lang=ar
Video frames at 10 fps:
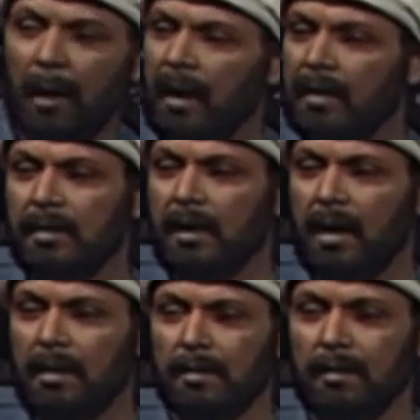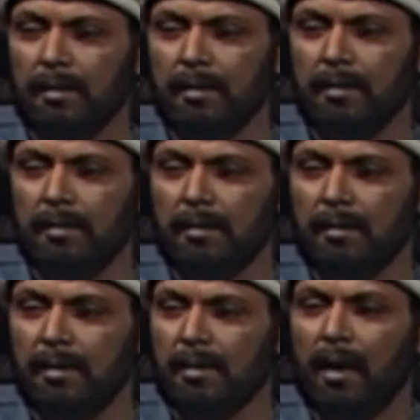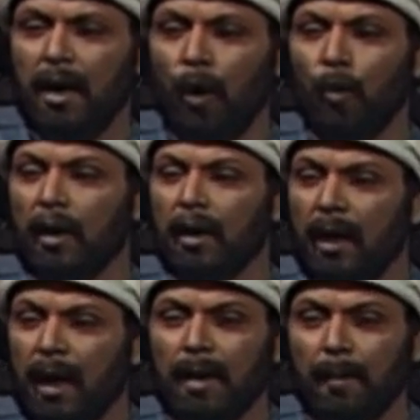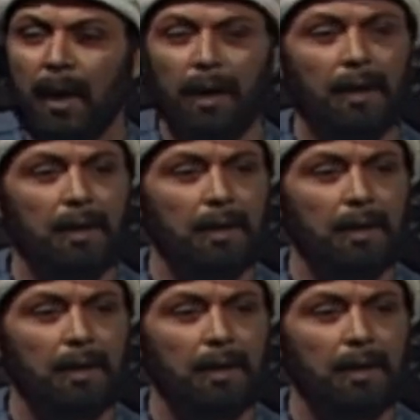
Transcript: مع انسان سلاحه الكلمة